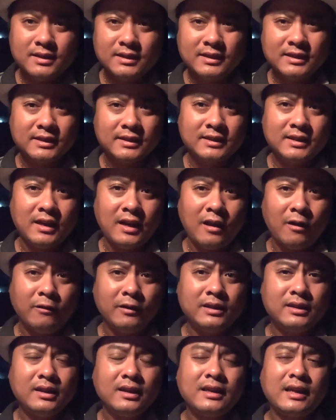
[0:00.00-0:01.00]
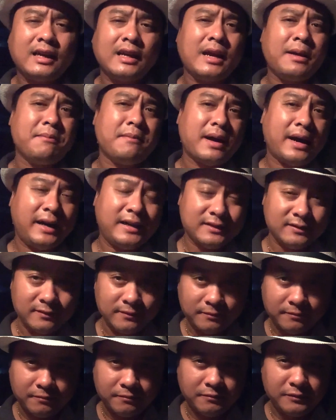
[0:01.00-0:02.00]
xin lỗi tất cả các bạn
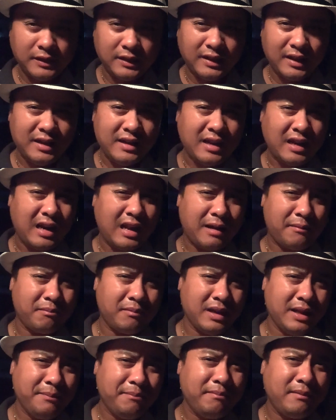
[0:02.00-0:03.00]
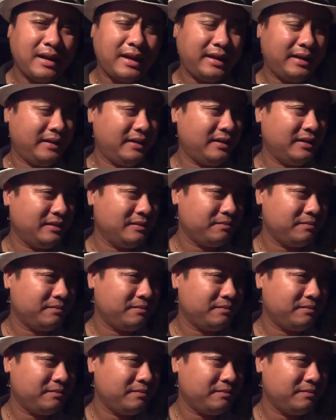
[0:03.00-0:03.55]
vì tin đã làm clip này